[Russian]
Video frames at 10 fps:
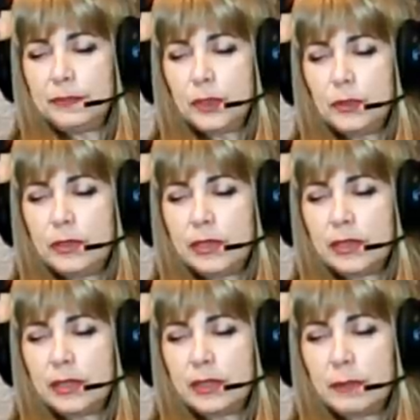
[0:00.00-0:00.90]
То есть
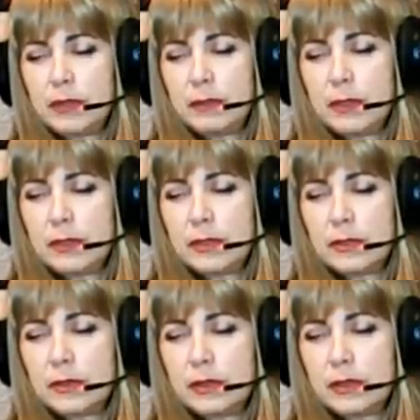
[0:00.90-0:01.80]
я так понимаю, что
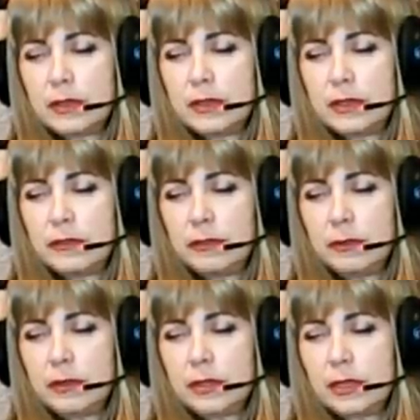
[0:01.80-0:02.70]
это какая-то
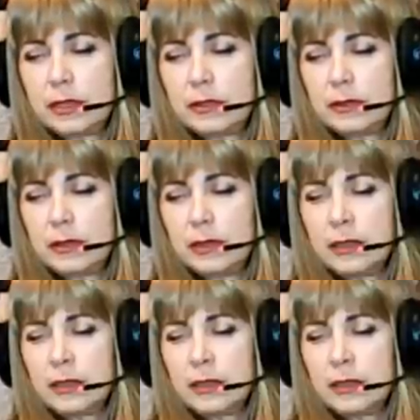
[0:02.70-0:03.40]
функция, которая